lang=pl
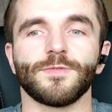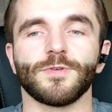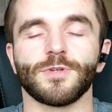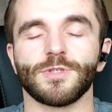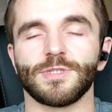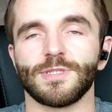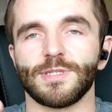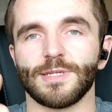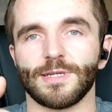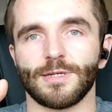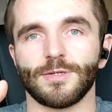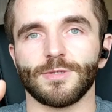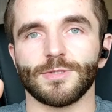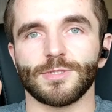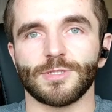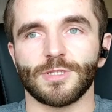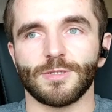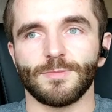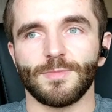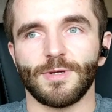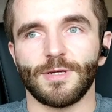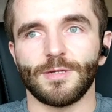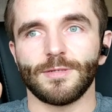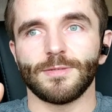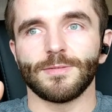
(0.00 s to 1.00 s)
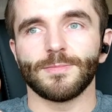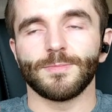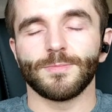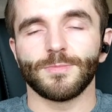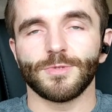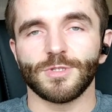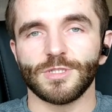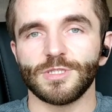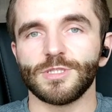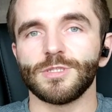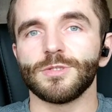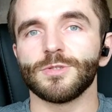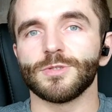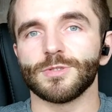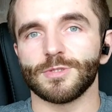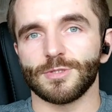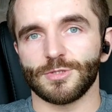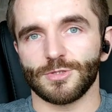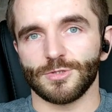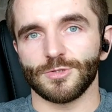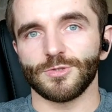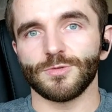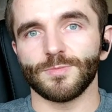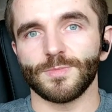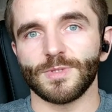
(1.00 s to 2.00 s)
wychodzi taka osoba, bo jeśli to
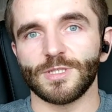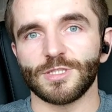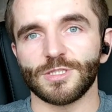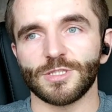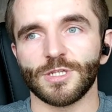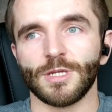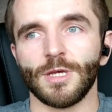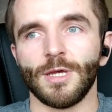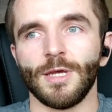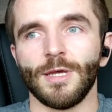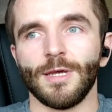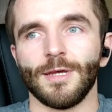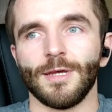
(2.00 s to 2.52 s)
zrozumiesz,